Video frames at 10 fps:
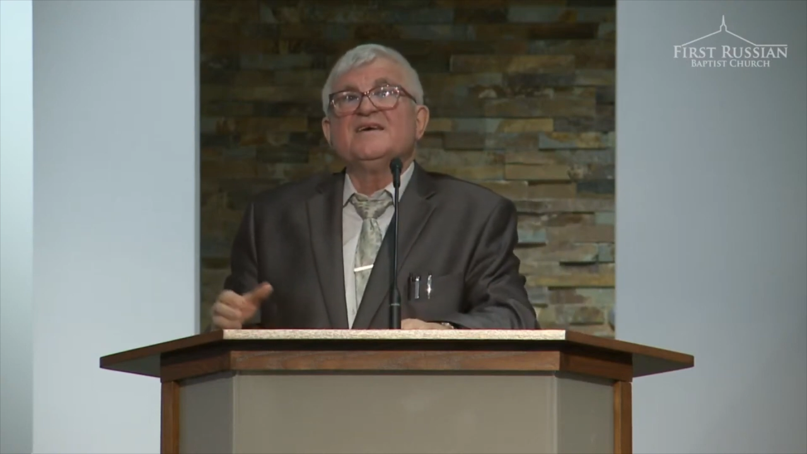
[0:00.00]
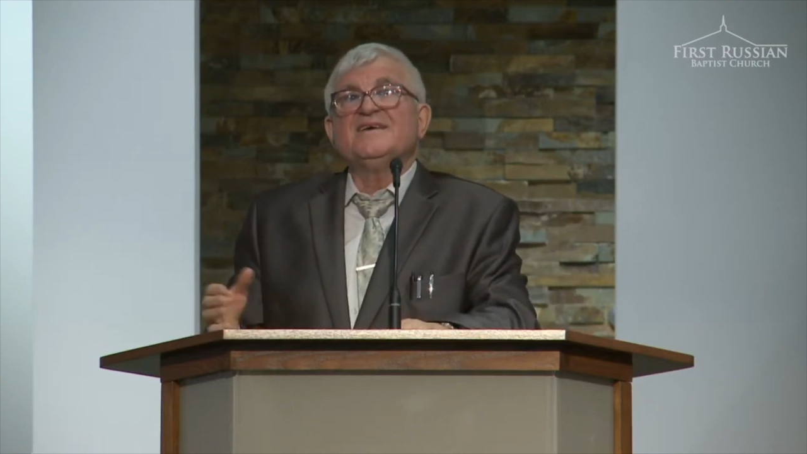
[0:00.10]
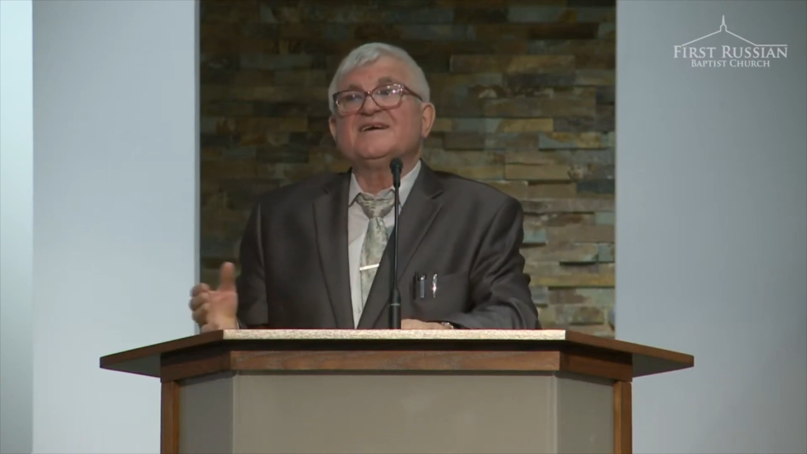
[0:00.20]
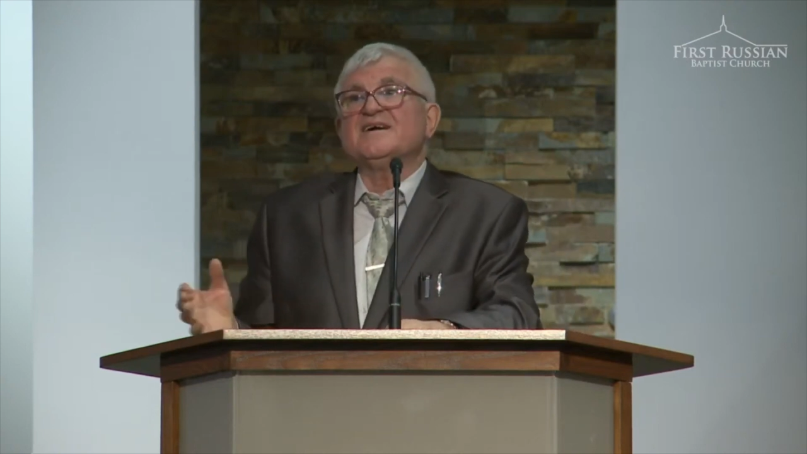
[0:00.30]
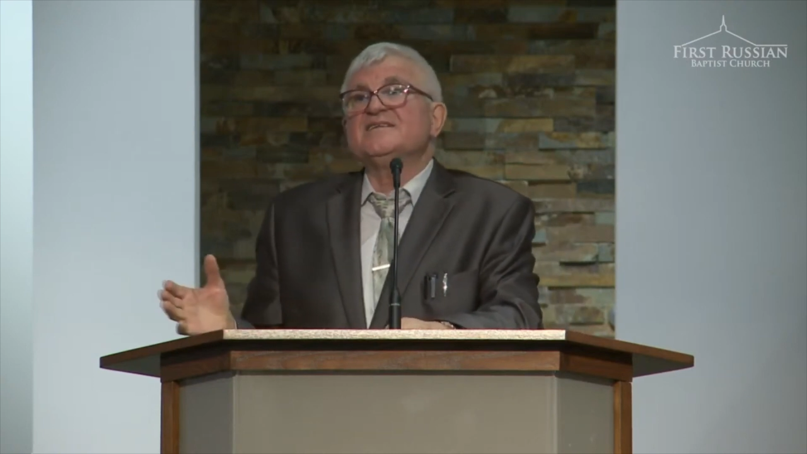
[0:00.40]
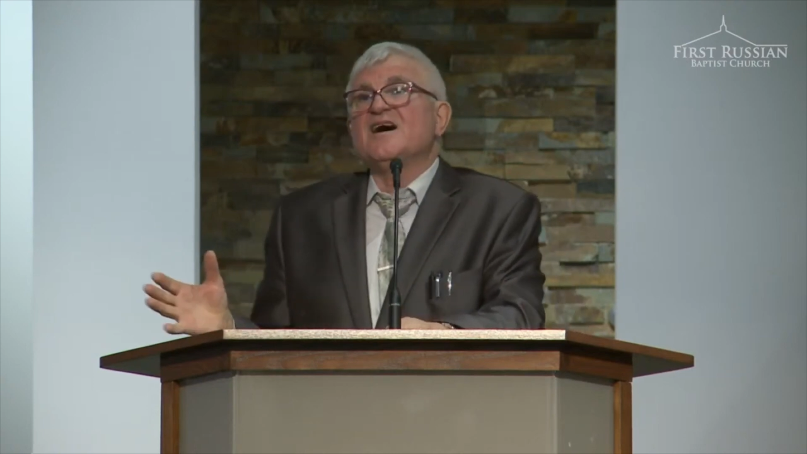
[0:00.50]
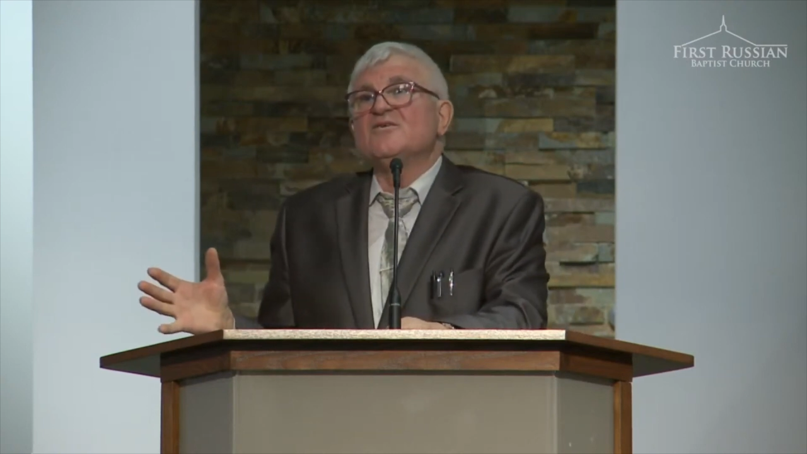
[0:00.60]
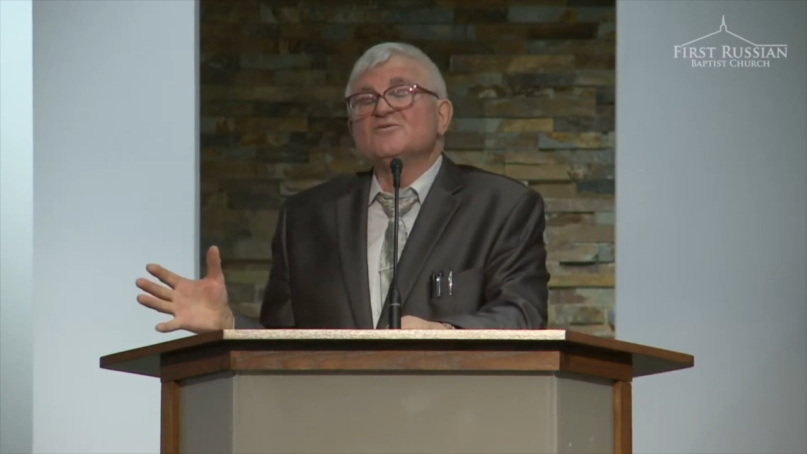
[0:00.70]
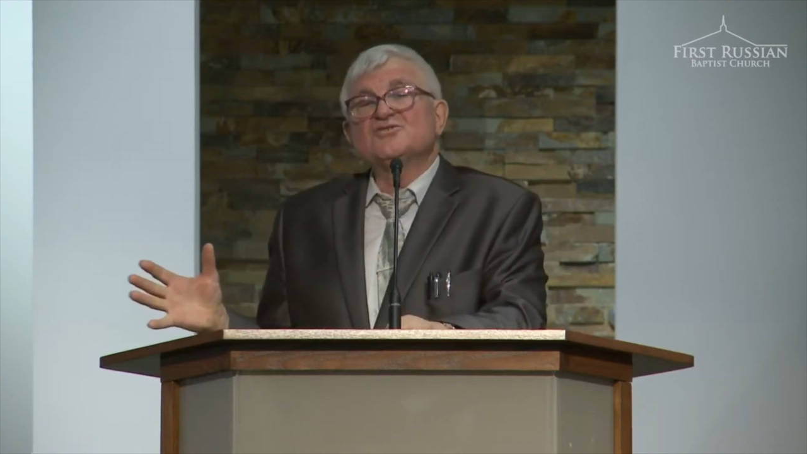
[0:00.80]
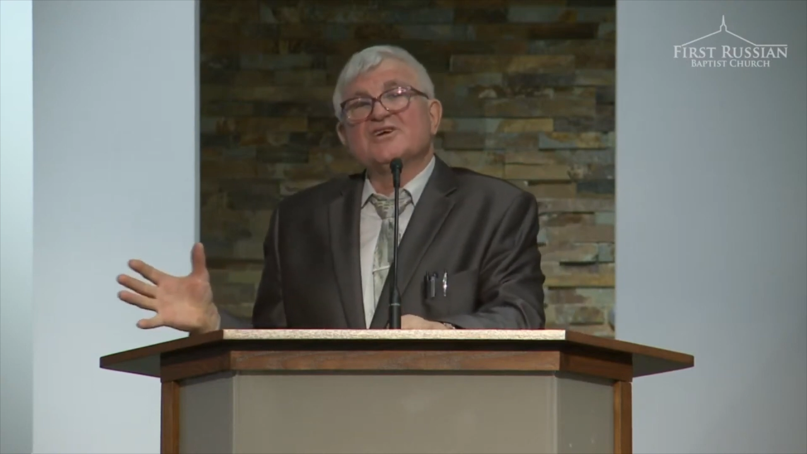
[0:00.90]
И когда
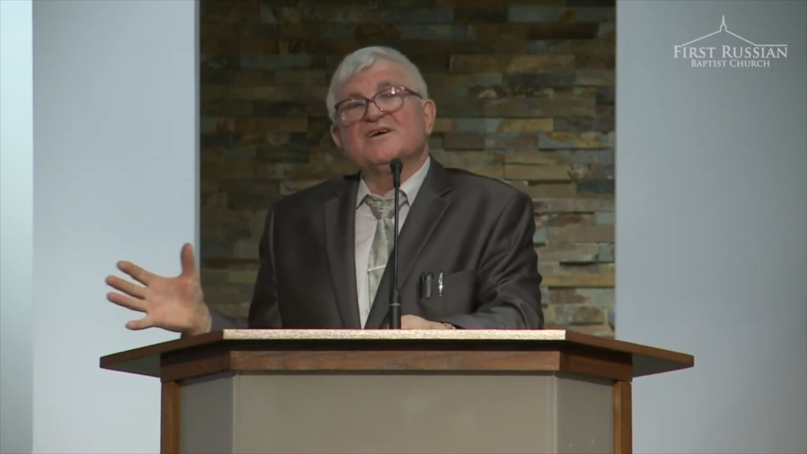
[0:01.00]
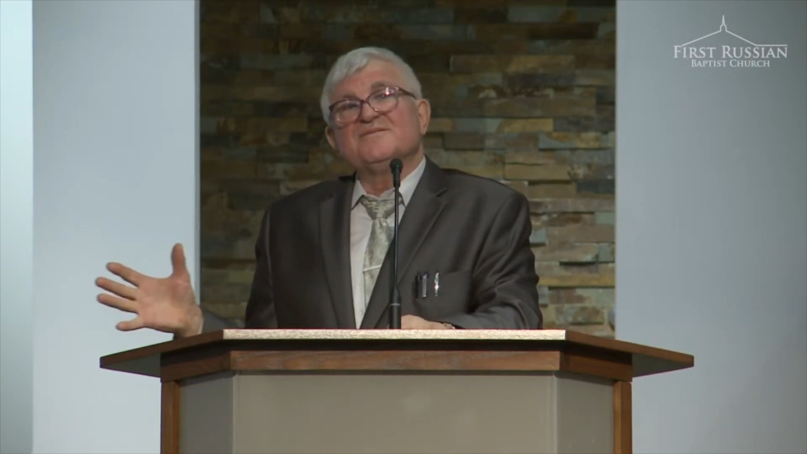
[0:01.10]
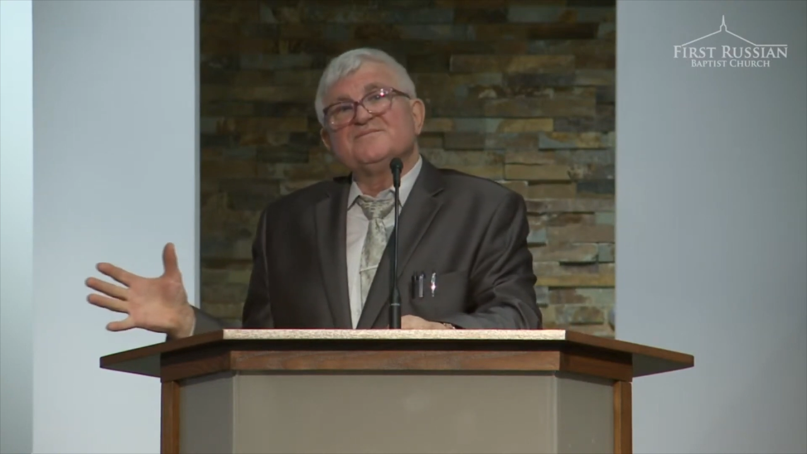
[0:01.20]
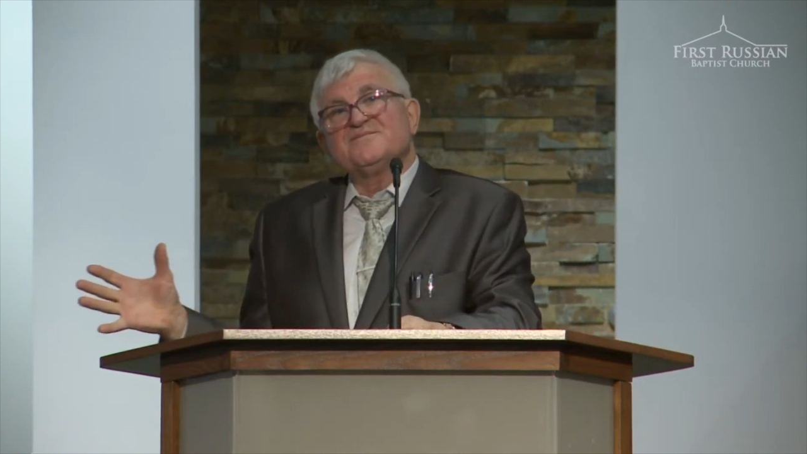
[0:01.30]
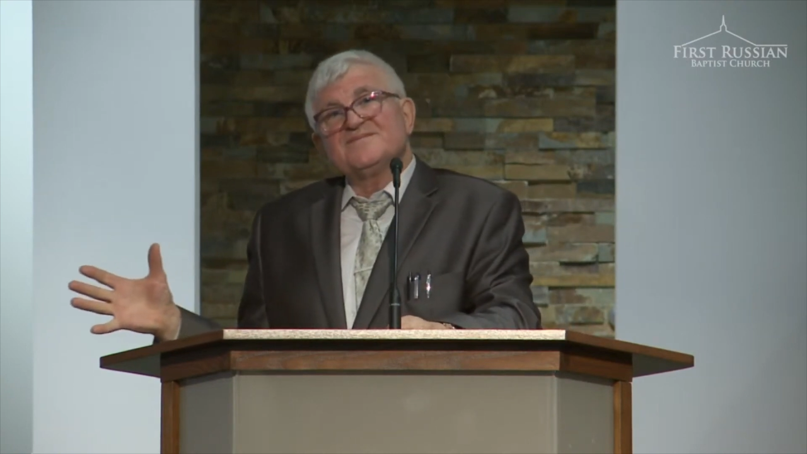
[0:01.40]
уже